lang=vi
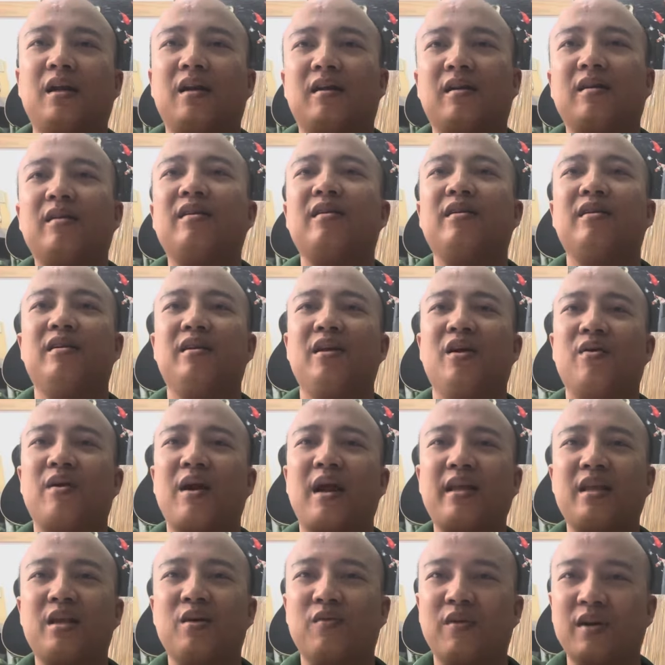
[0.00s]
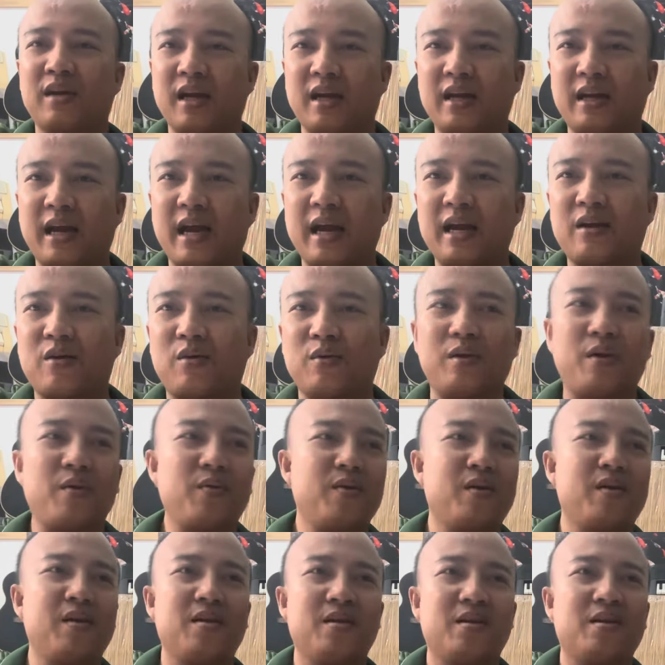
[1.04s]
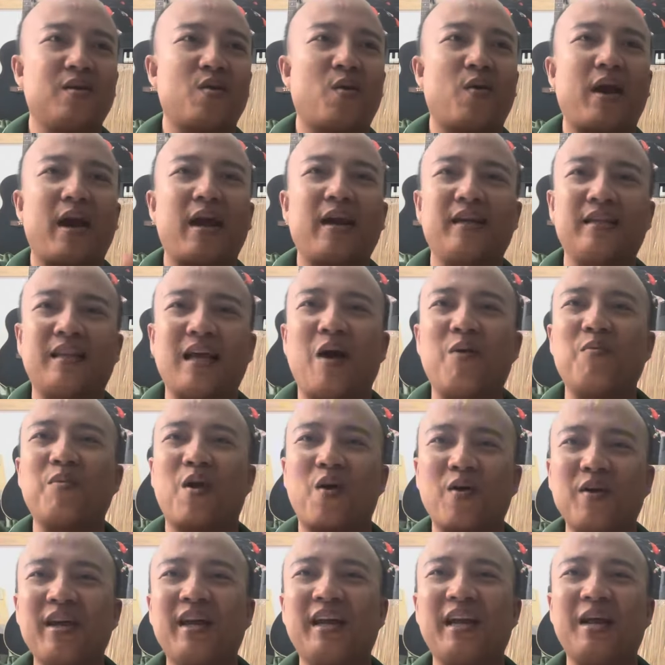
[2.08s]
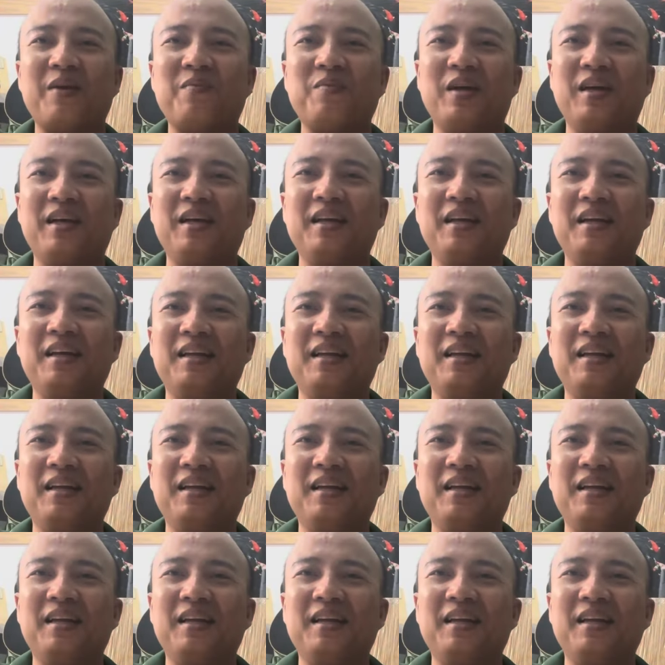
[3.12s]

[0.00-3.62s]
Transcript: ờ, nó nhiều ra nhiều vấn đề khác còn nếu như những chỗ khác người ta không nói với anh em đi